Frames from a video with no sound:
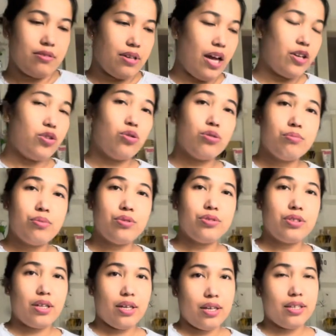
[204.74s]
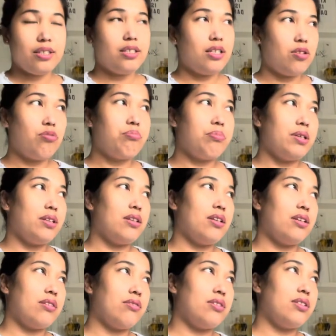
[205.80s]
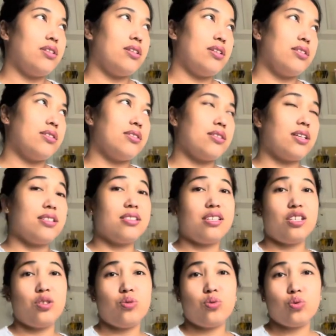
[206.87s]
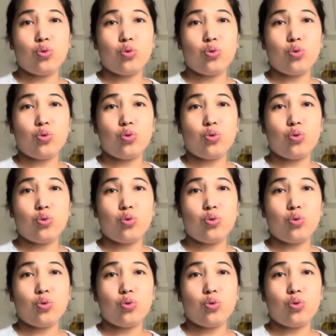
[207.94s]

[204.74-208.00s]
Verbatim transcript: adobo na hindi complete ingredients kasi yung